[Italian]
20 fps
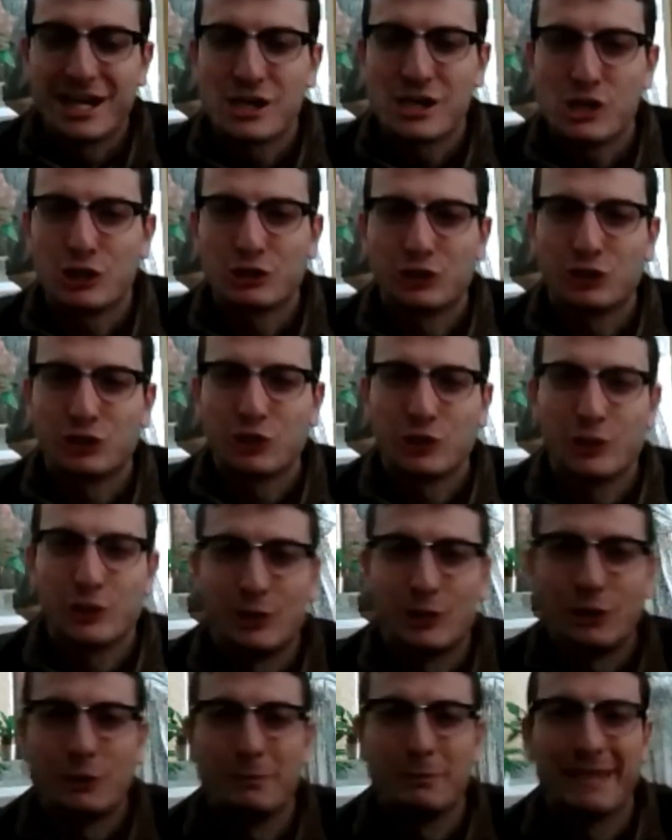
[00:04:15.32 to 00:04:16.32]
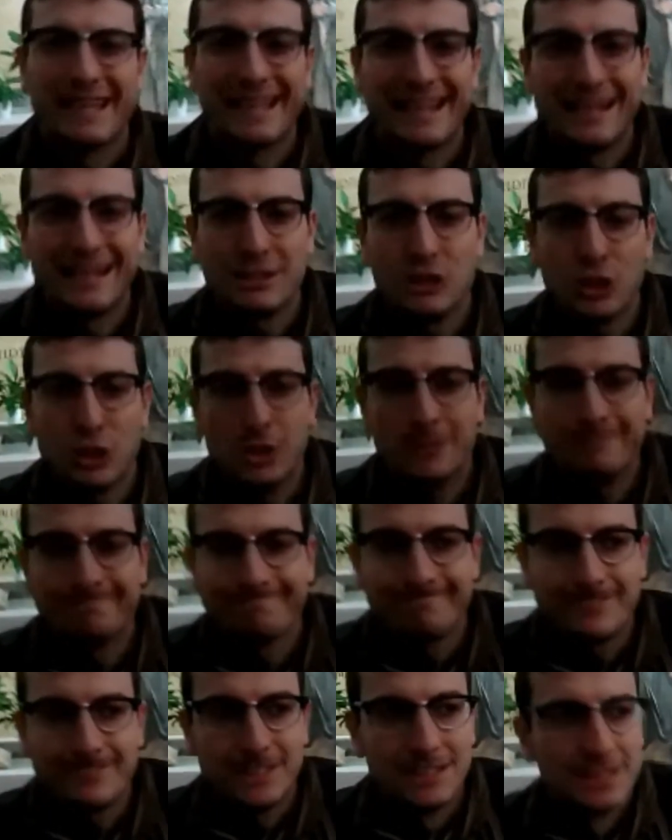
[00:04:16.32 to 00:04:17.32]
Ciao, sono Michelangelo.
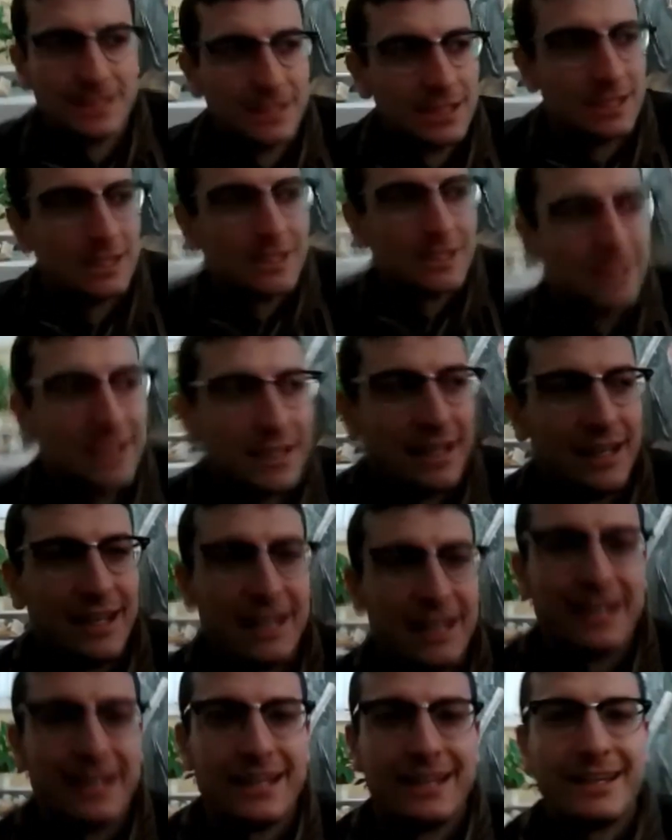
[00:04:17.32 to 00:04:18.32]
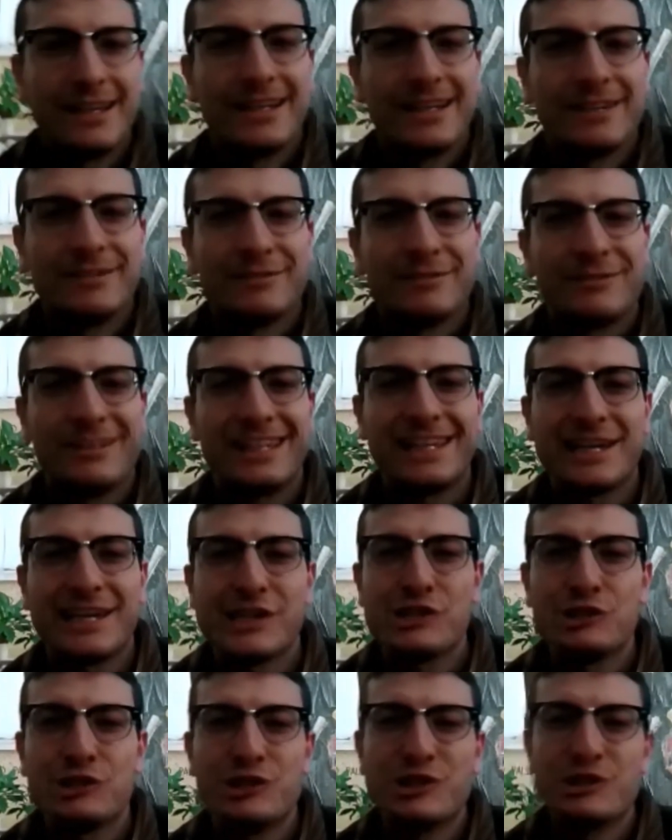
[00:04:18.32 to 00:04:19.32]
Eh, vi
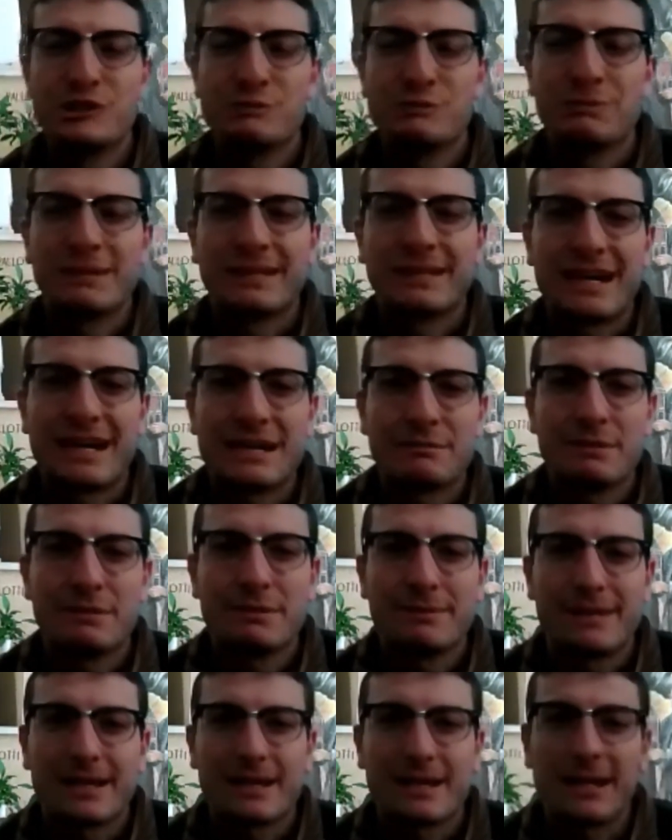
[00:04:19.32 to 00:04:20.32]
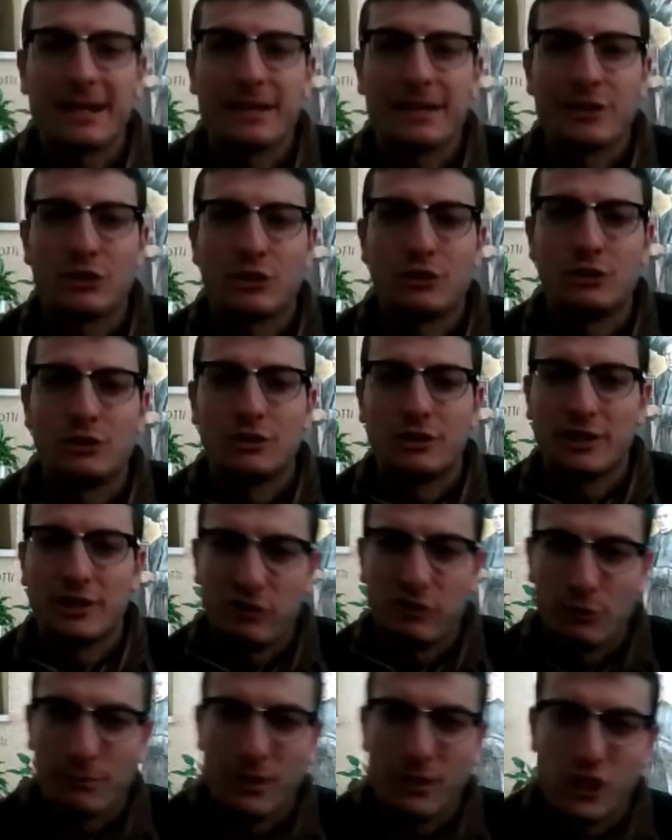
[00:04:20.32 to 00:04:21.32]
chiedo di ospitarmi perché io
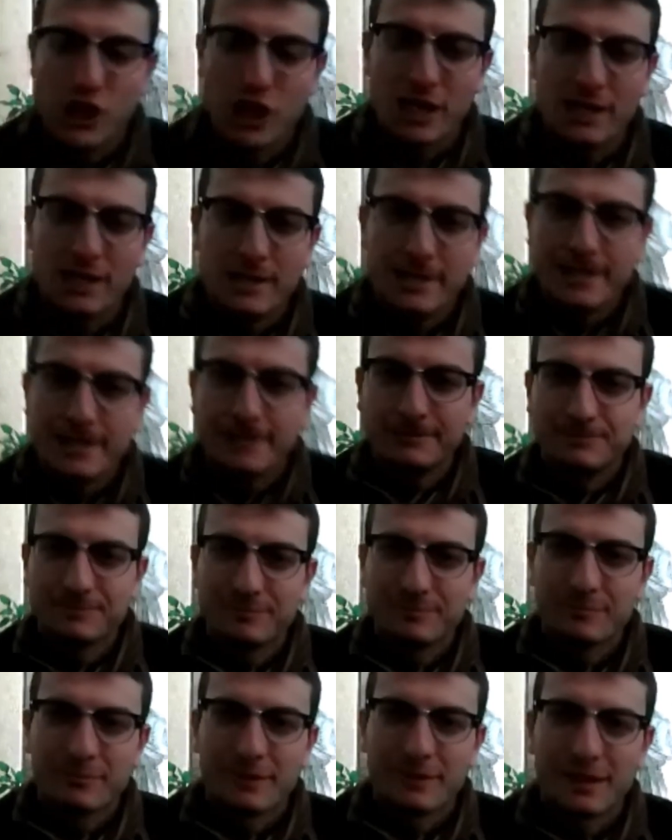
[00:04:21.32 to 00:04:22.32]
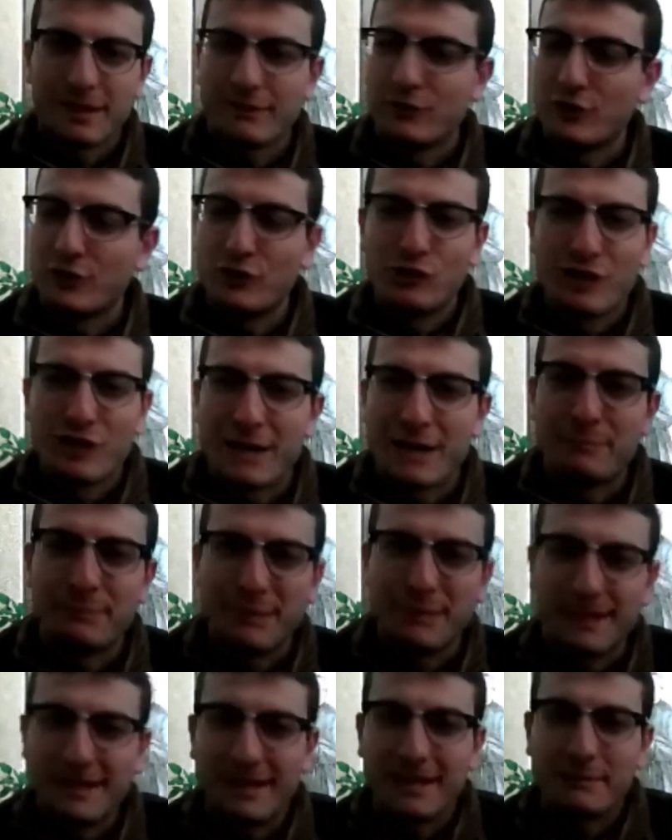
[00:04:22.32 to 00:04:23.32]
tifo Bisceglie e volevo
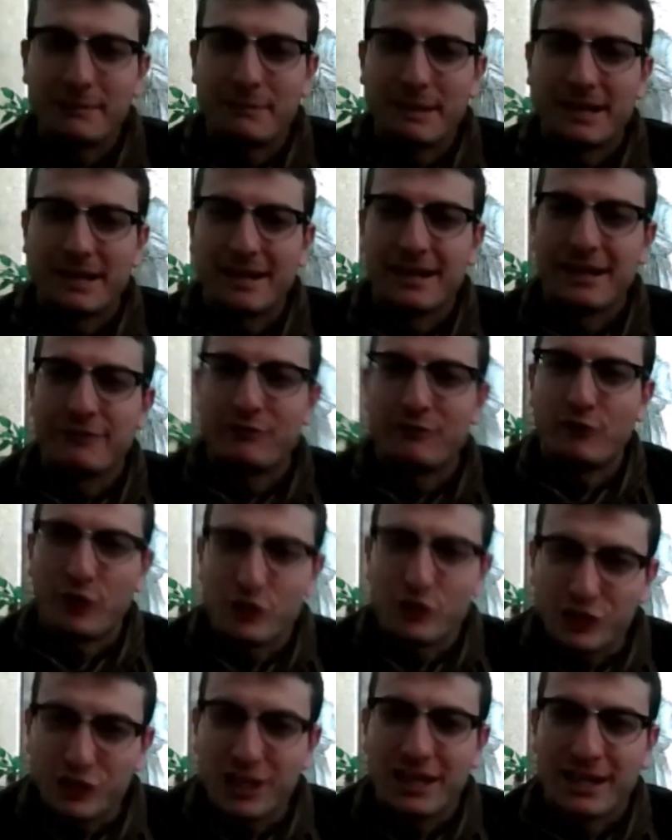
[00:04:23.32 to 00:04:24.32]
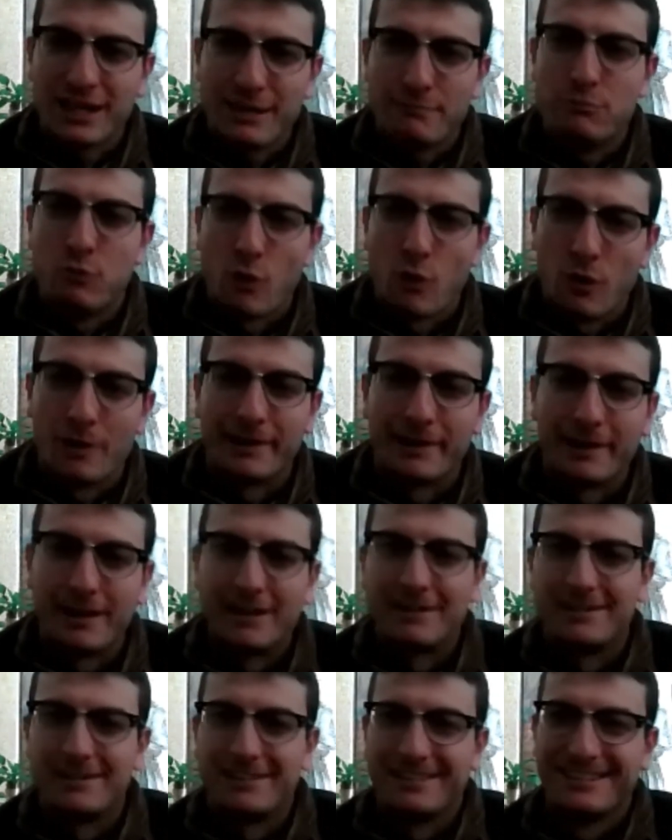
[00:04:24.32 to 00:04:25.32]
capire perché Foggia è
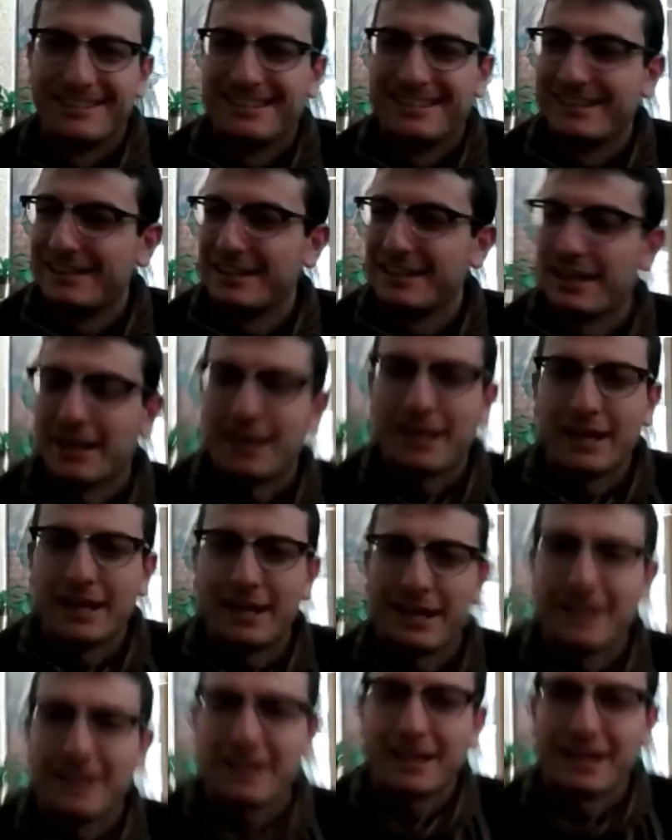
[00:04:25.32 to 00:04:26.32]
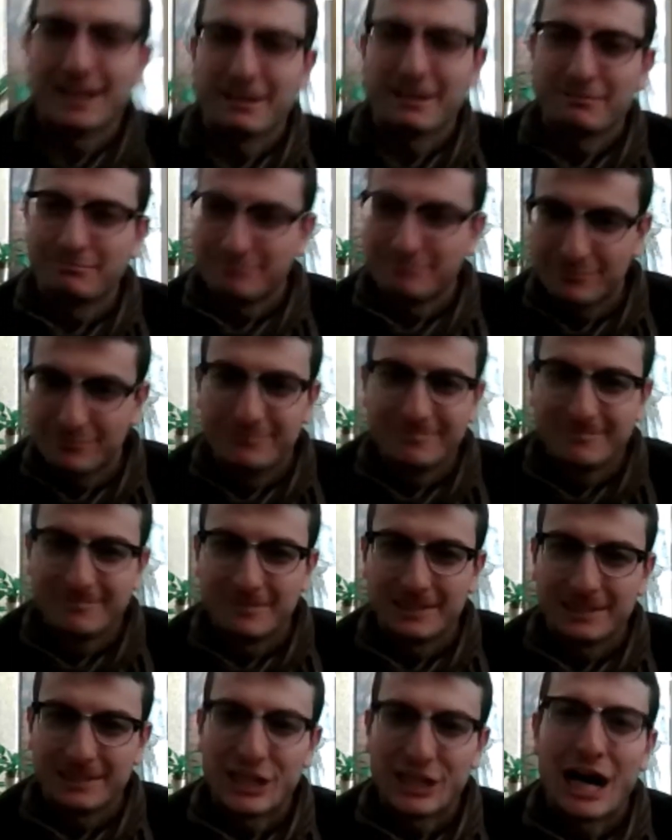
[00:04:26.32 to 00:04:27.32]
buona. E...
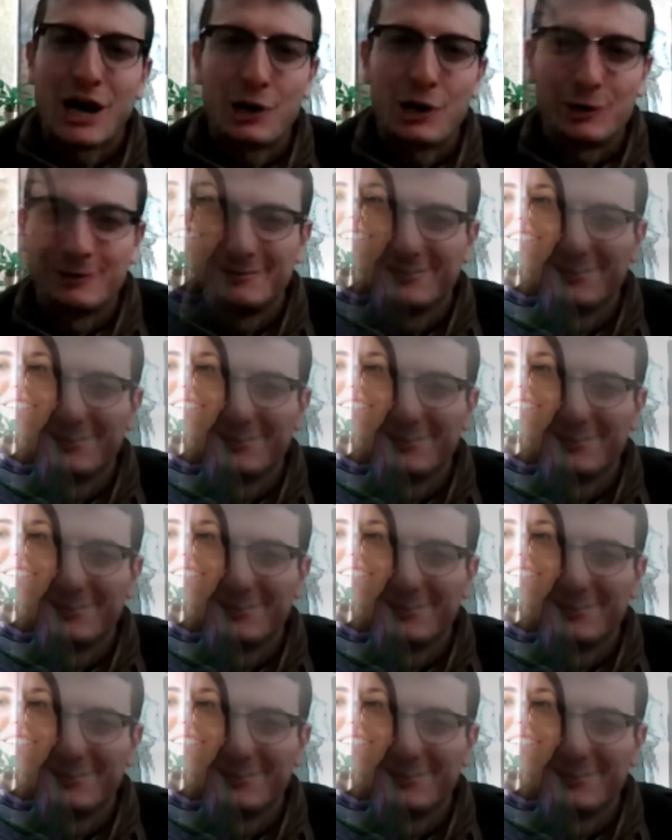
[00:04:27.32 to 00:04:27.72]
Ciao.